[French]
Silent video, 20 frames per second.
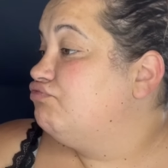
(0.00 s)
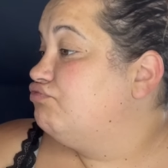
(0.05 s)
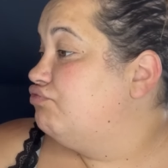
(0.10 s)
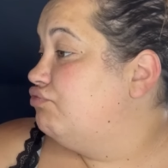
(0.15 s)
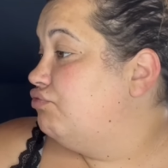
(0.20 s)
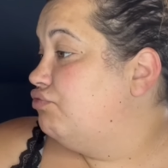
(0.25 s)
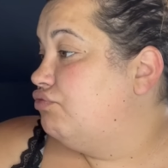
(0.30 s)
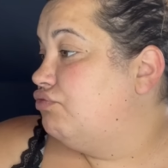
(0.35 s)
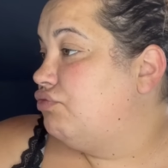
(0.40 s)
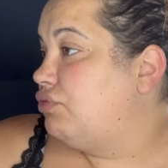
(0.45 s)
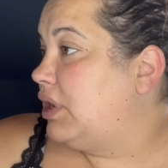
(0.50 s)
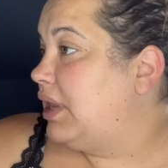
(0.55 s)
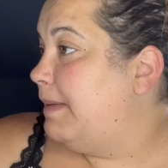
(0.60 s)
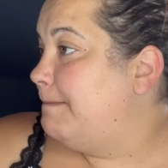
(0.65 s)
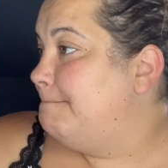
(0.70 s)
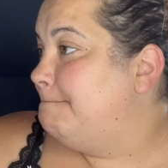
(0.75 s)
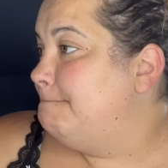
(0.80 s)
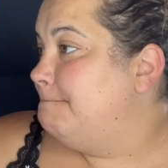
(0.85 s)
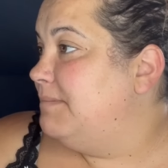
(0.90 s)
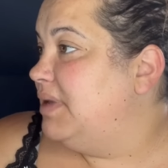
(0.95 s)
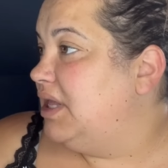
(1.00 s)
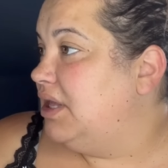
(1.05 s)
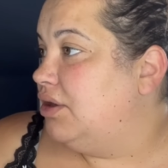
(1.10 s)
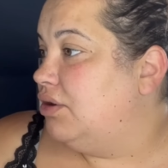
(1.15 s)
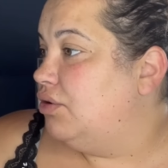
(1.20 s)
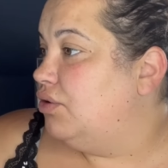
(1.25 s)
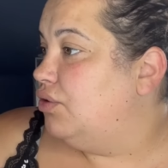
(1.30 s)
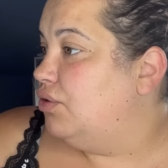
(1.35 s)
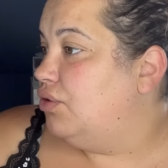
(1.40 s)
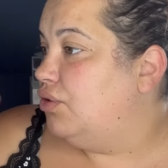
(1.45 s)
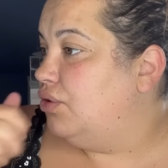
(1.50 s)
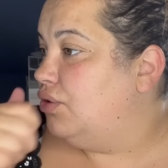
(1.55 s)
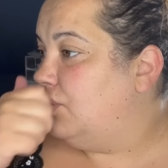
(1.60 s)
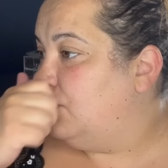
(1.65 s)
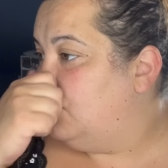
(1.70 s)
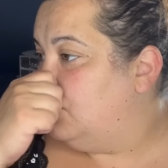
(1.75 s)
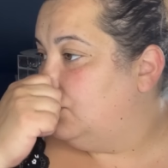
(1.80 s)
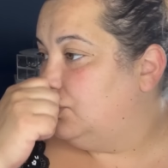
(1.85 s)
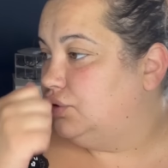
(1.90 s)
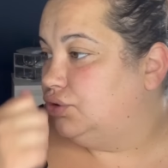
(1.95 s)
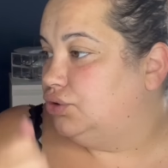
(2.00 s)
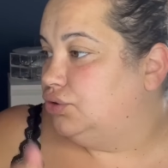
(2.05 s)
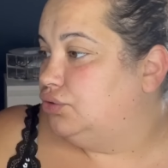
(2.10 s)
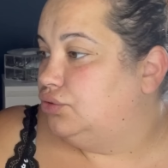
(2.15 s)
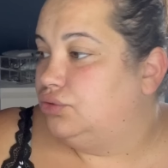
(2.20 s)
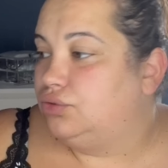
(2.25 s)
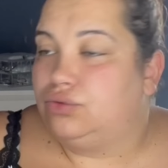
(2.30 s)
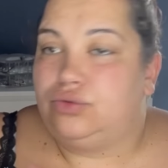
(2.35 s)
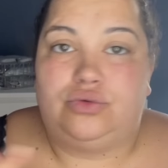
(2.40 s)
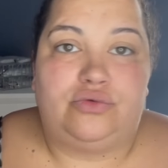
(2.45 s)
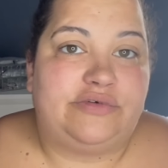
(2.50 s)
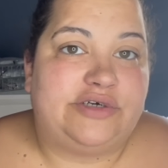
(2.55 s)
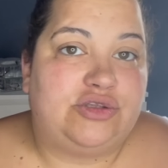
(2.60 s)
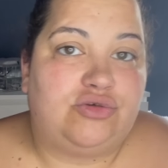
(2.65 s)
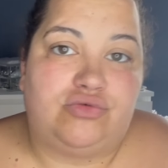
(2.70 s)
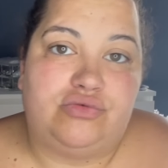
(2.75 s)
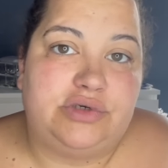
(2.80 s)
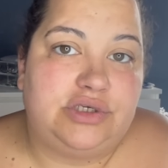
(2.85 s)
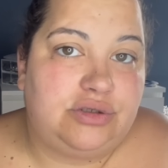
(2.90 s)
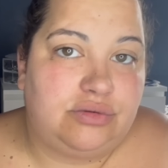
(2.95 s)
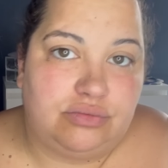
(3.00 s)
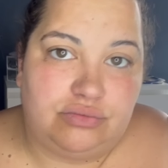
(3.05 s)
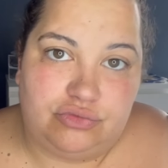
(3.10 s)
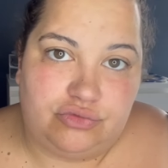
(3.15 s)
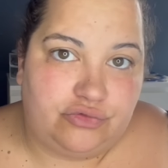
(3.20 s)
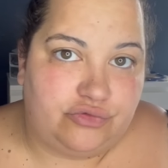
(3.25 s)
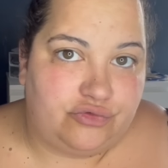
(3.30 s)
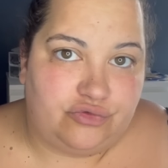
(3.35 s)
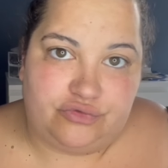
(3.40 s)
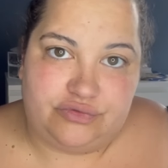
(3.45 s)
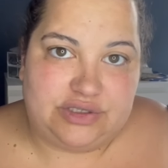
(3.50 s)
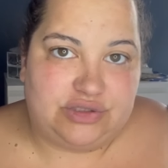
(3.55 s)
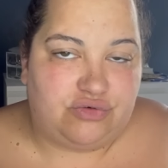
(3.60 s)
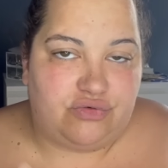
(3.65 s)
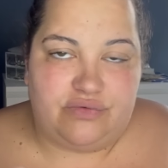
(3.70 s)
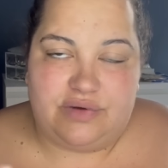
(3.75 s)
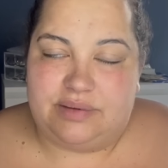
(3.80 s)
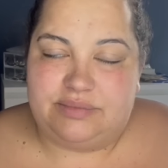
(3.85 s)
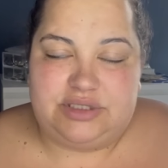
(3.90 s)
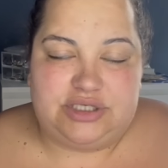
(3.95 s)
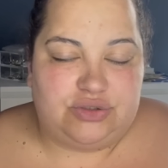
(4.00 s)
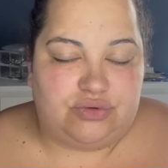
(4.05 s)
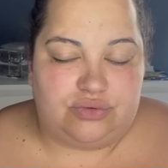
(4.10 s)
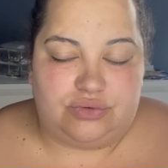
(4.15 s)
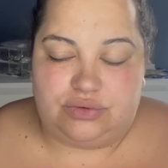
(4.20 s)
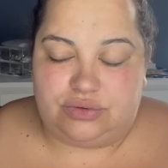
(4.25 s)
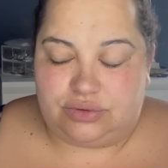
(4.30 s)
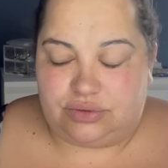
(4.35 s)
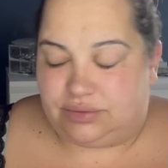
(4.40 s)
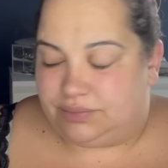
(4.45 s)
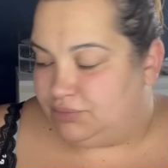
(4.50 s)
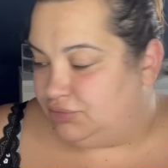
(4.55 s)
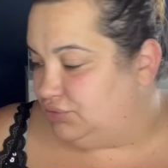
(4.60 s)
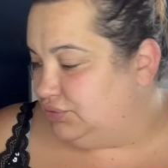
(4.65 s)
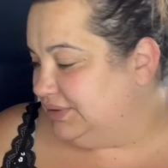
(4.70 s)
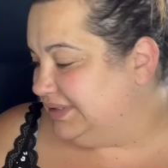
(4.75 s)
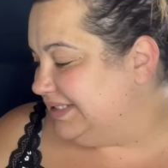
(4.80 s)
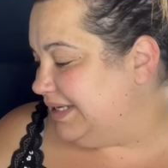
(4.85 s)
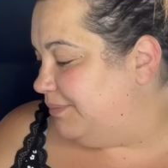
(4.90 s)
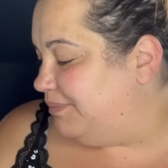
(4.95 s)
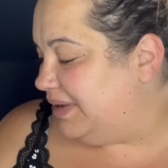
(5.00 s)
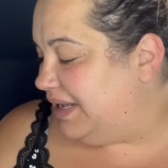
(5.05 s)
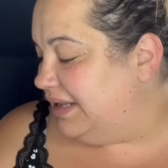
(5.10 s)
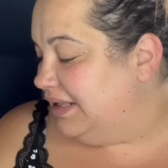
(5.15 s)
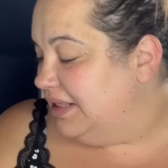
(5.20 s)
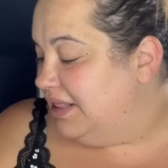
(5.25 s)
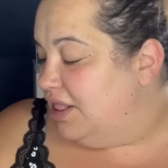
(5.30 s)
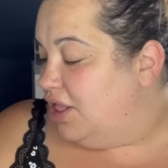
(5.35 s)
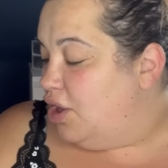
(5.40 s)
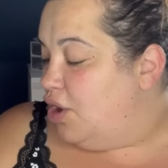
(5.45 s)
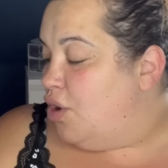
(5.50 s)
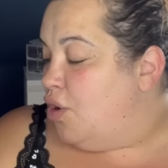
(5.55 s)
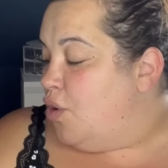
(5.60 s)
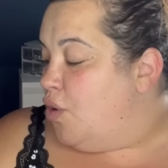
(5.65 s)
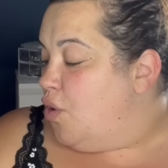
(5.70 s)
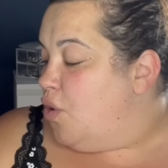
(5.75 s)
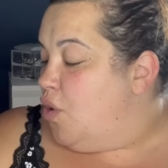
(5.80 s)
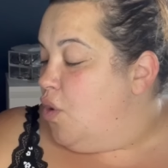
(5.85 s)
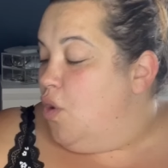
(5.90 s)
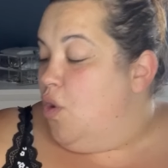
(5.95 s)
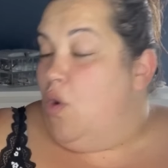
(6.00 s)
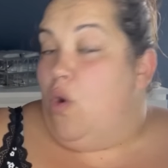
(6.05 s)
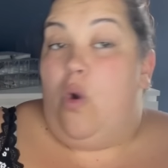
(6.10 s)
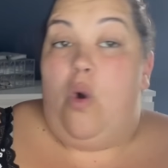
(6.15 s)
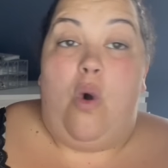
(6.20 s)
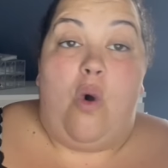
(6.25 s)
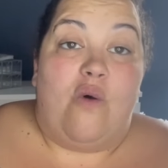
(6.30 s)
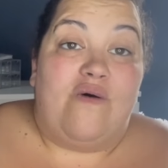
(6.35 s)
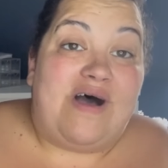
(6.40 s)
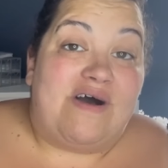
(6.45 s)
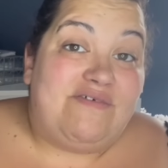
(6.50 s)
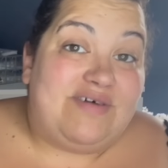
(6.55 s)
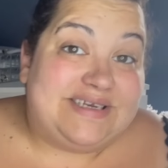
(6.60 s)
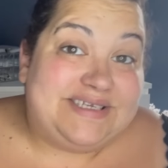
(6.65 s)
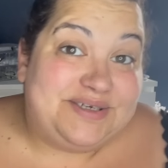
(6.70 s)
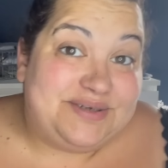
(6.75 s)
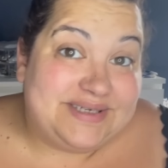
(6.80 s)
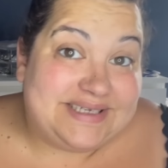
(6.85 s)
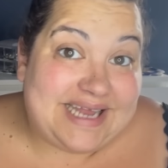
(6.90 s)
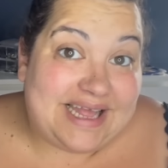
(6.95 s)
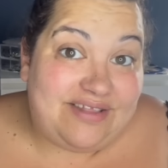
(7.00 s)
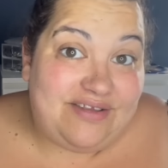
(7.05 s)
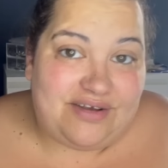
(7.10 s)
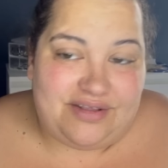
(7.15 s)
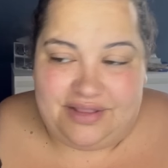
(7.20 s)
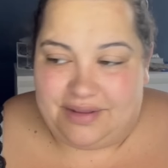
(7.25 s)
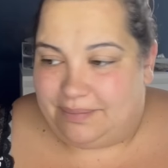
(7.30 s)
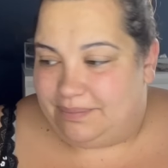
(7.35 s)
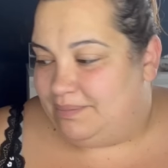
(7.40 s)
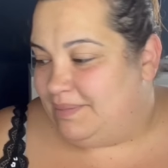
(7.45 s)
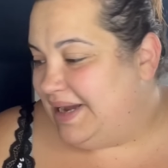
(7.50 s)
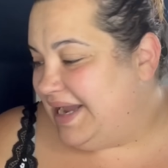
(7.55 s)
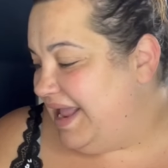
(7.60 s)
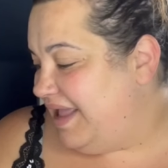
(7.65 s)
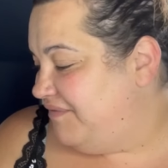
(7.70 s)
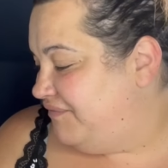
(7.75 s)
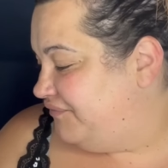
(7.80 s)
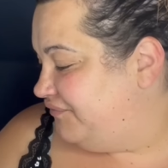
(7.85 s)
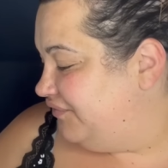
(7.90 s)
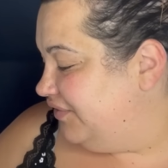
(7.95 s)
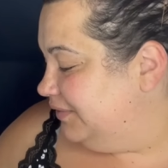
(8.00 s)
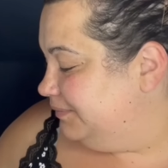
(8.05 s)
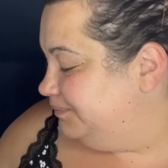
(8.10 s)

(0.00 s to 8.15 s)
Euh, mais on va trouver. On va trouver un petit truc plutôt sympa. On va voir ce que ça donne. Bref,